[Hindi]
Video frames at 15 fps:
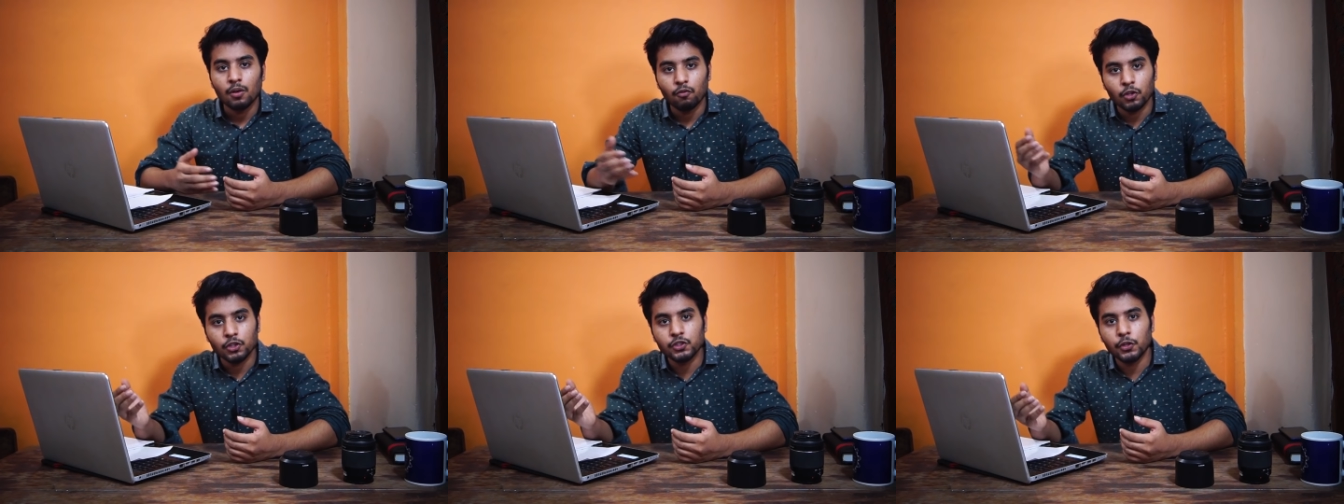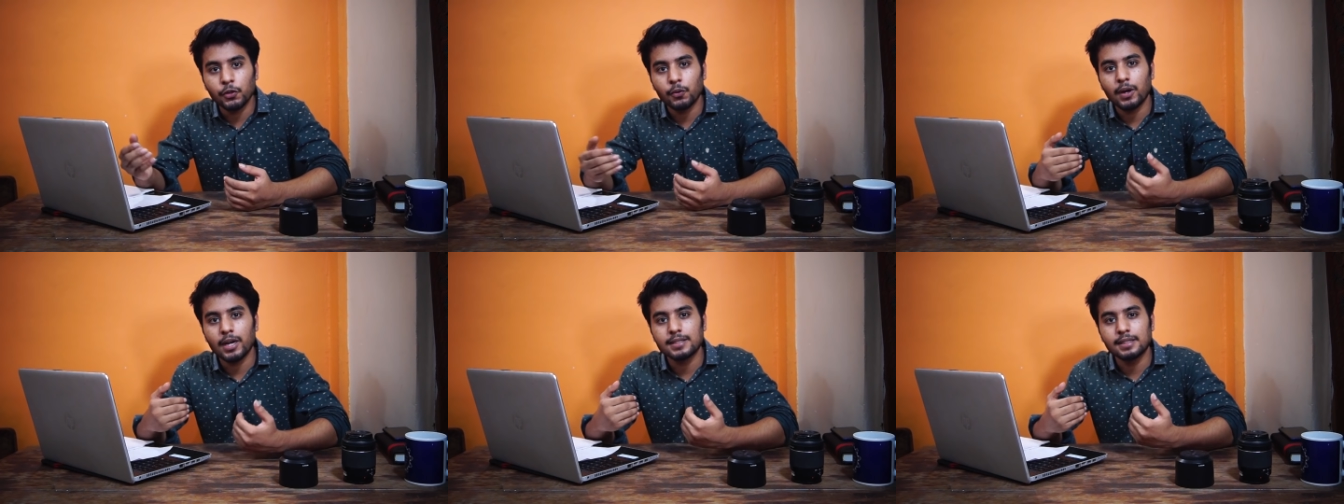वर्ड्स गुड
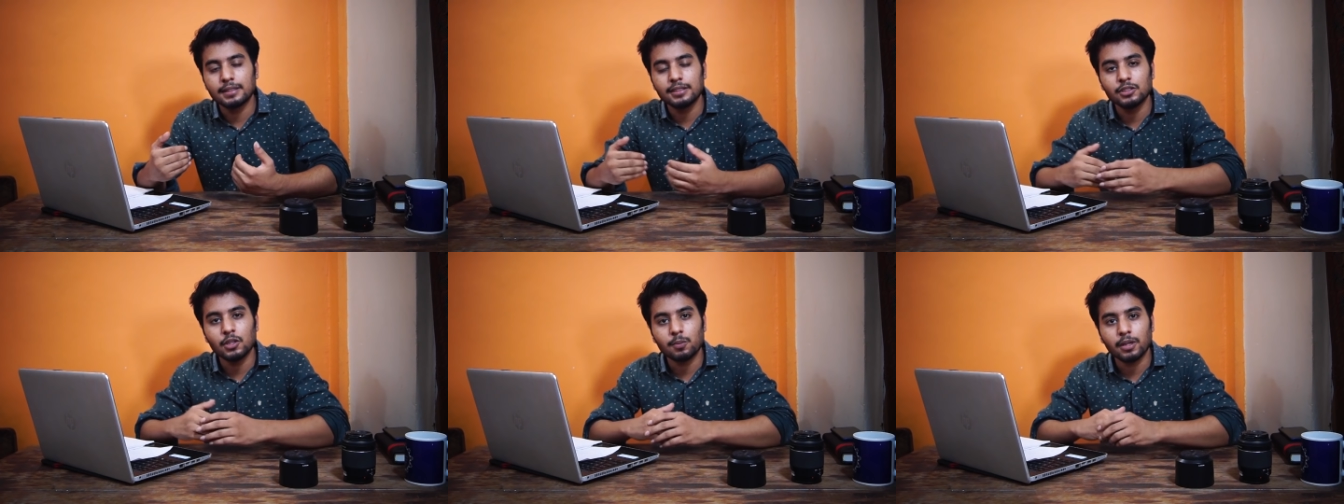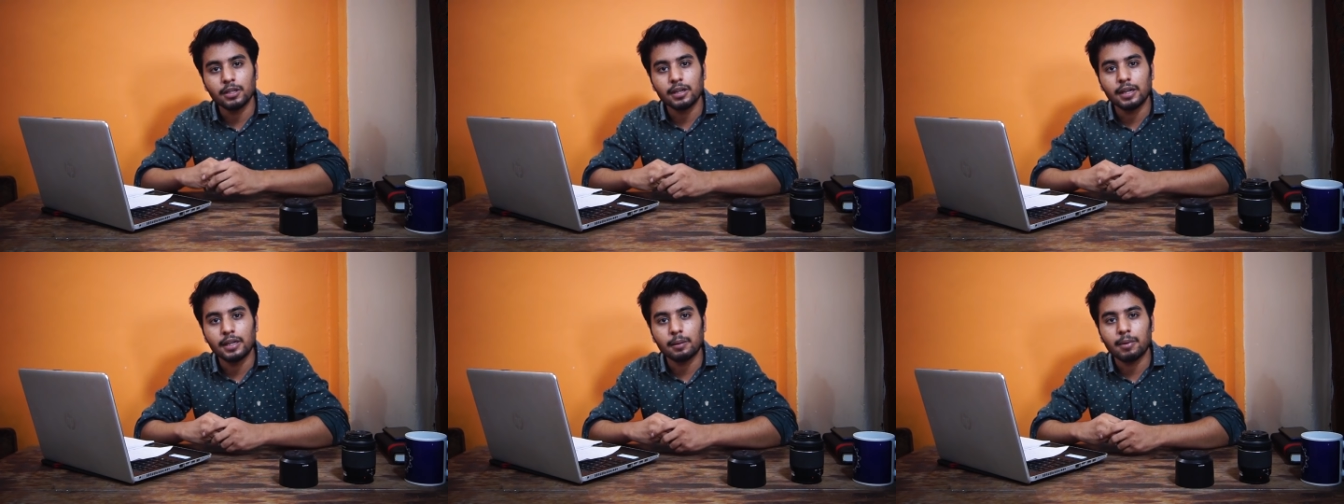यू गाइज दिस इज ऑफ
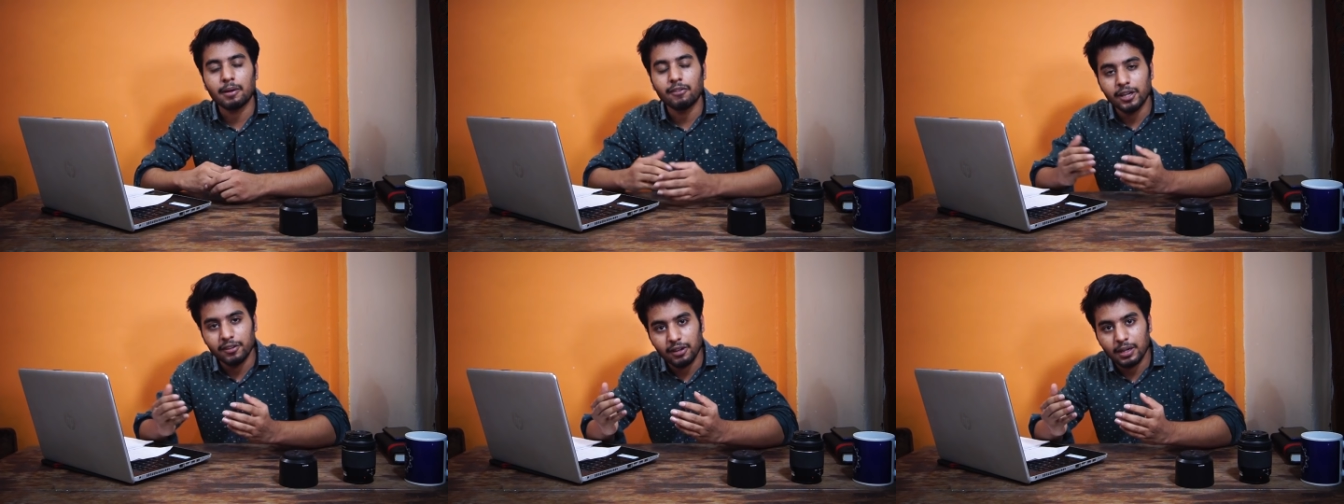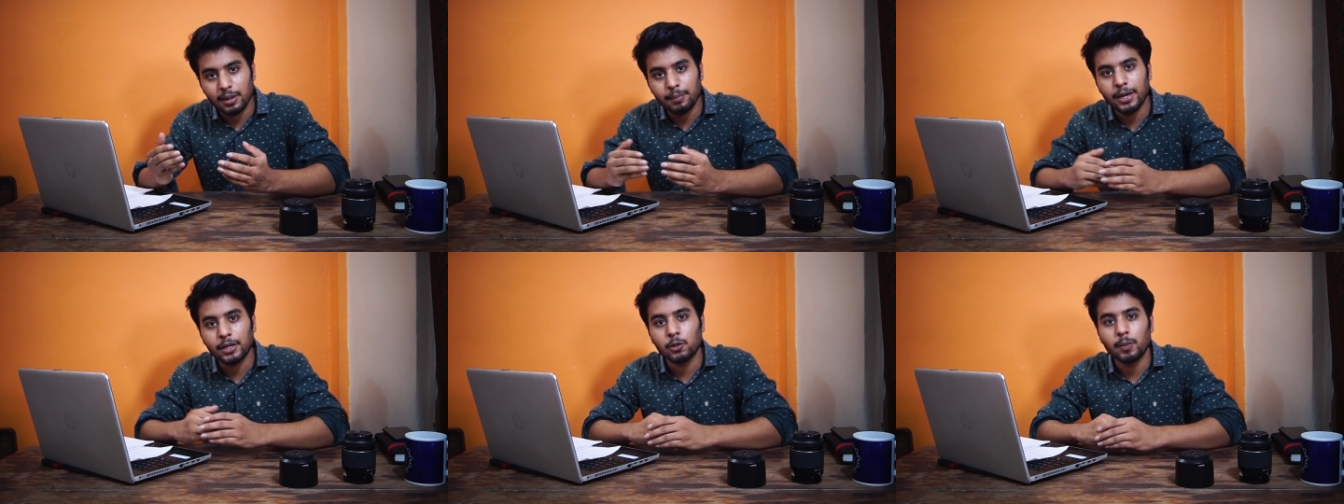मेघवानी
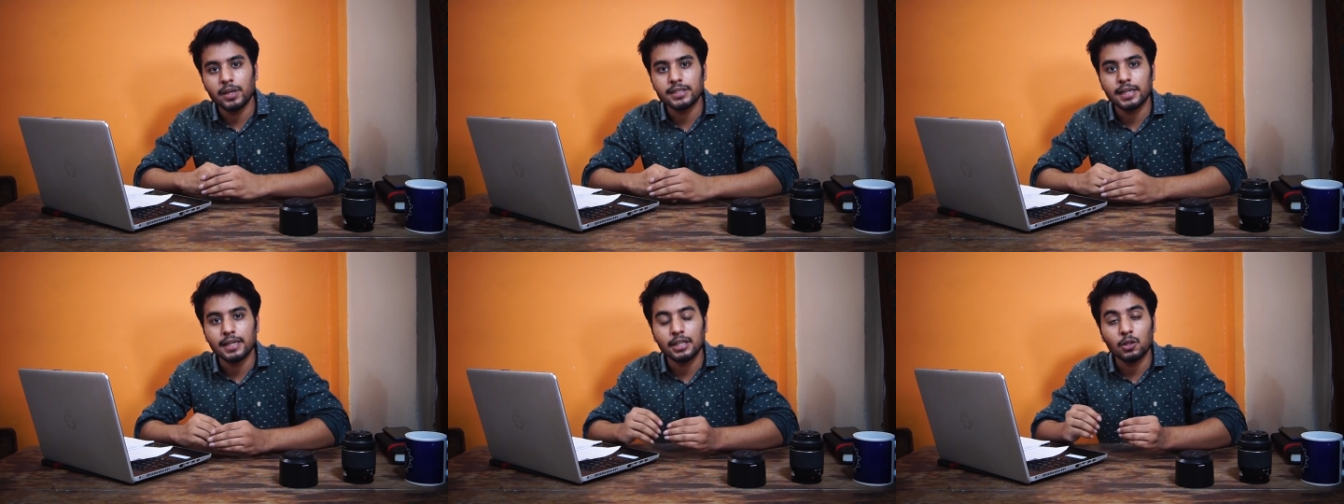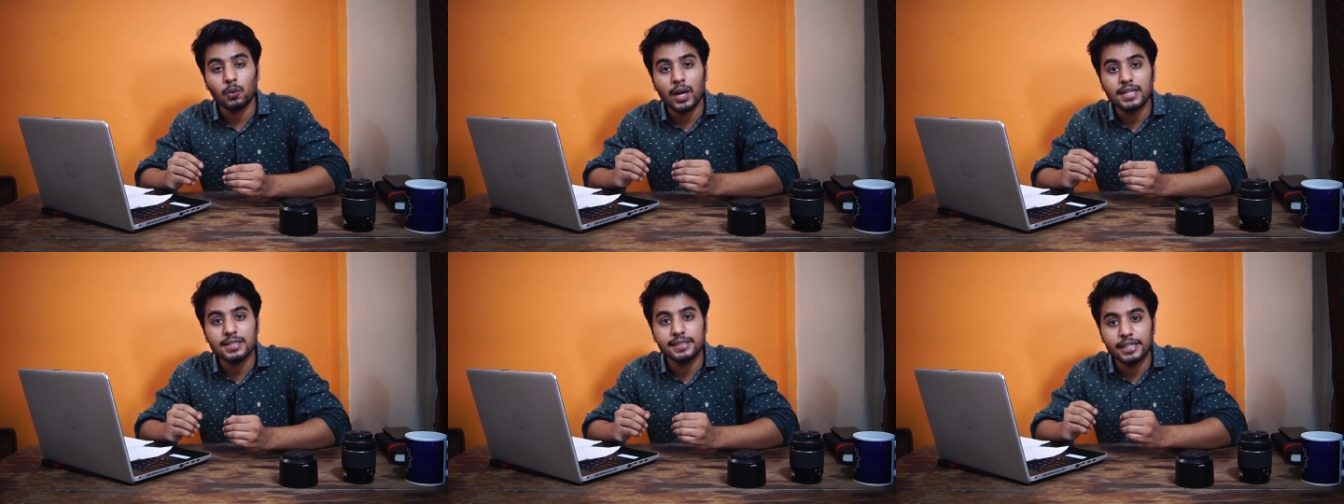वेलकम बैक टू माई चैनल तो
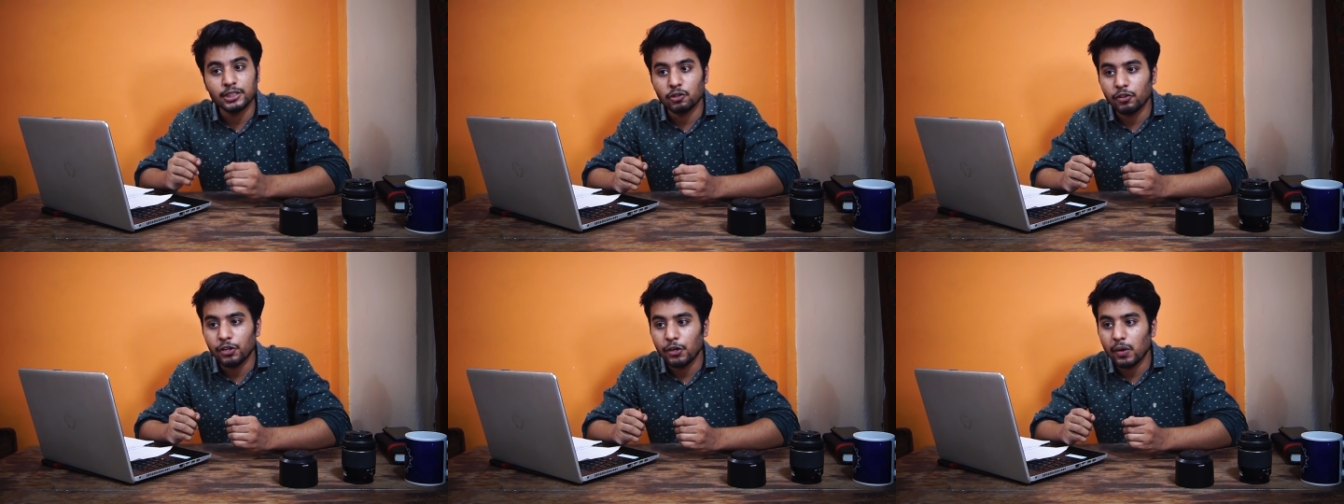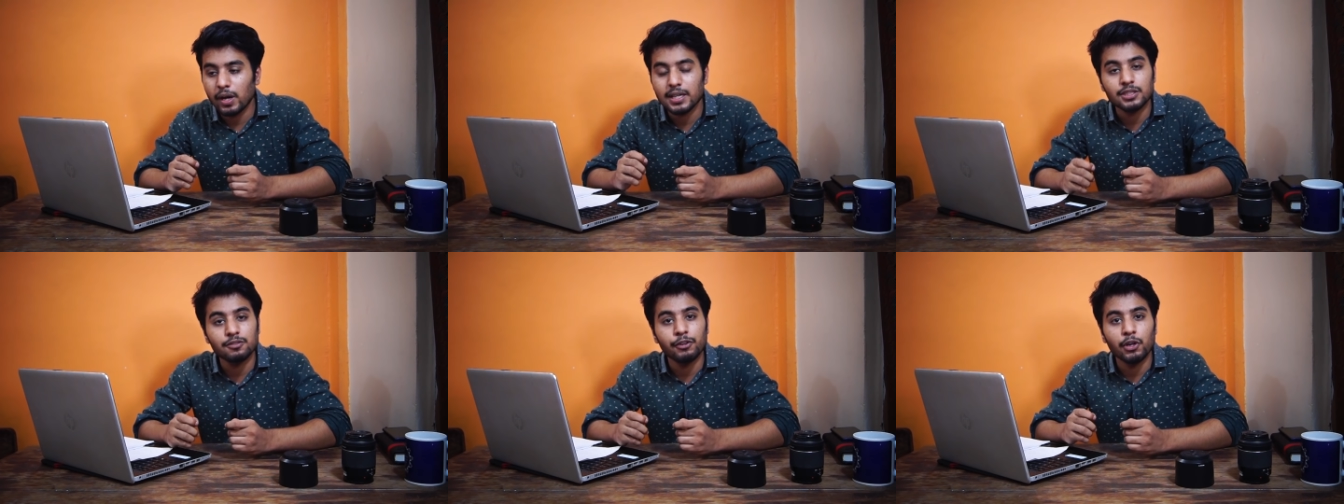गाइज ये जो वीडियो
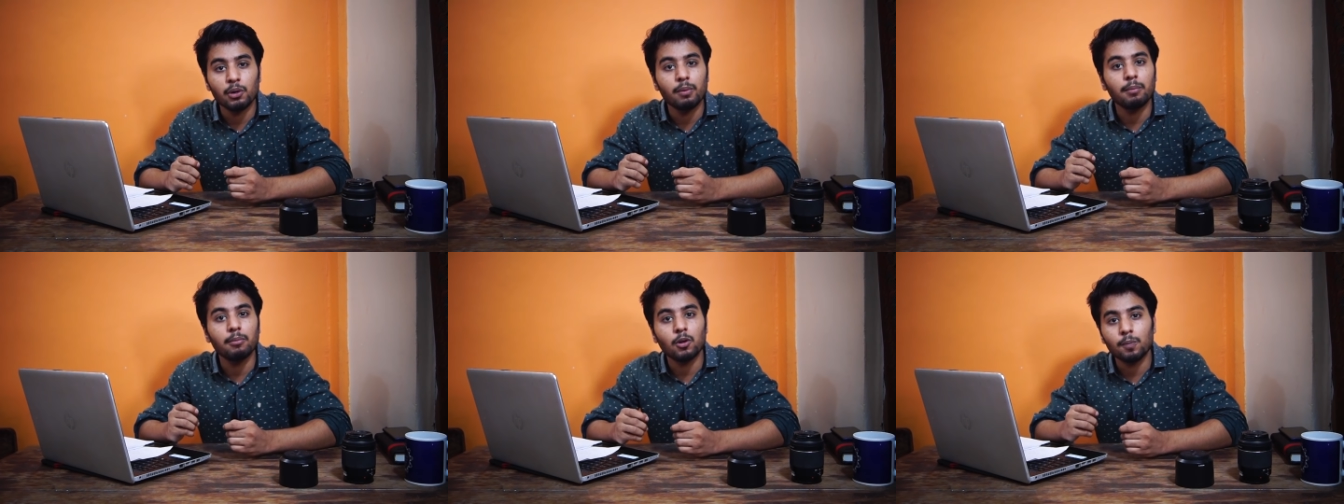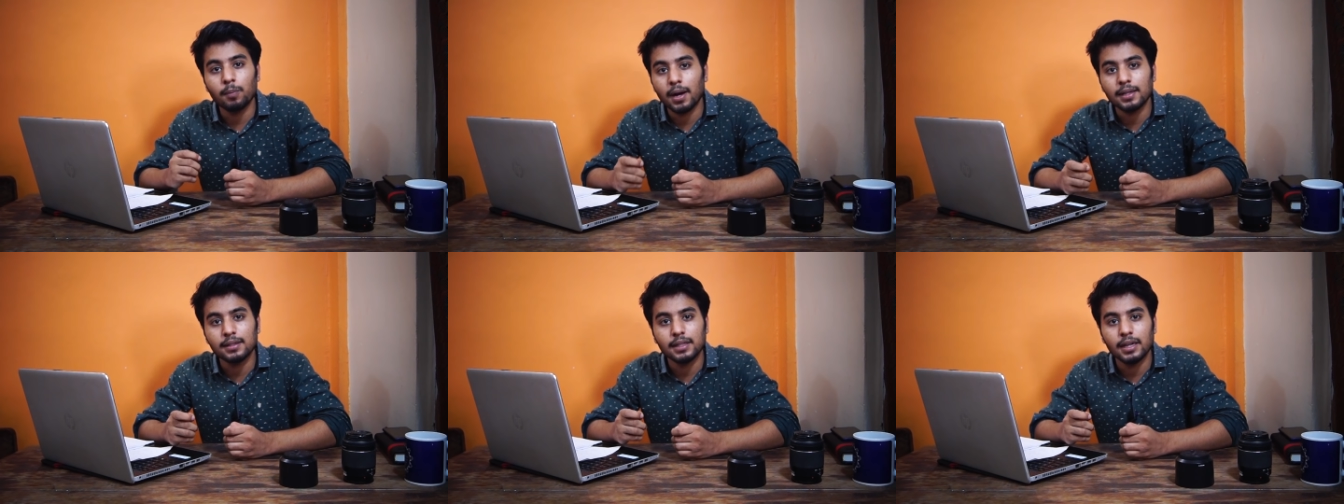है इस वीडियो में हम लोग
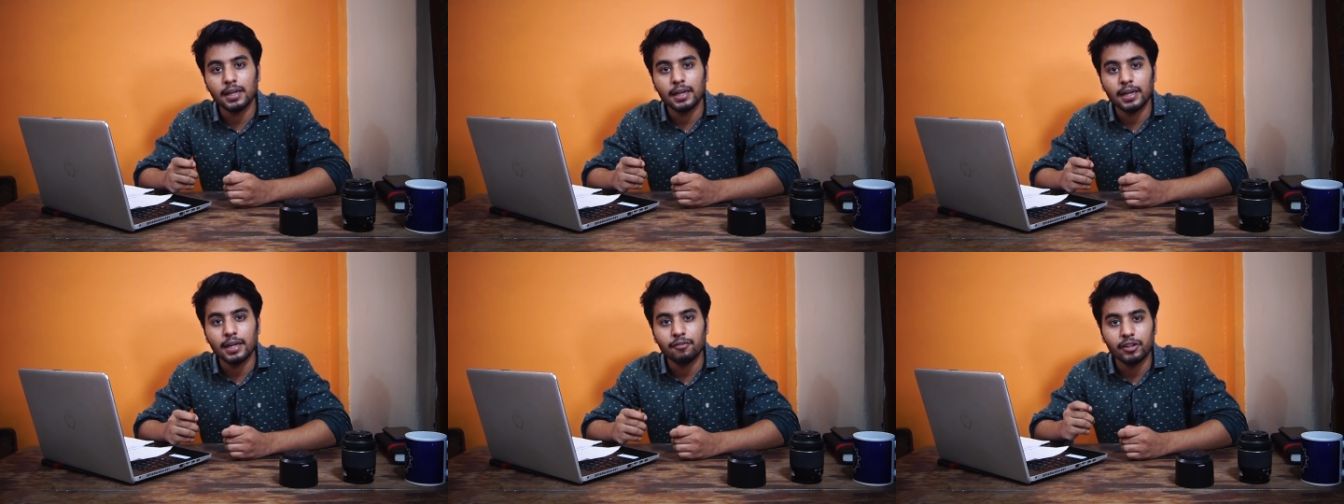बात करेंगे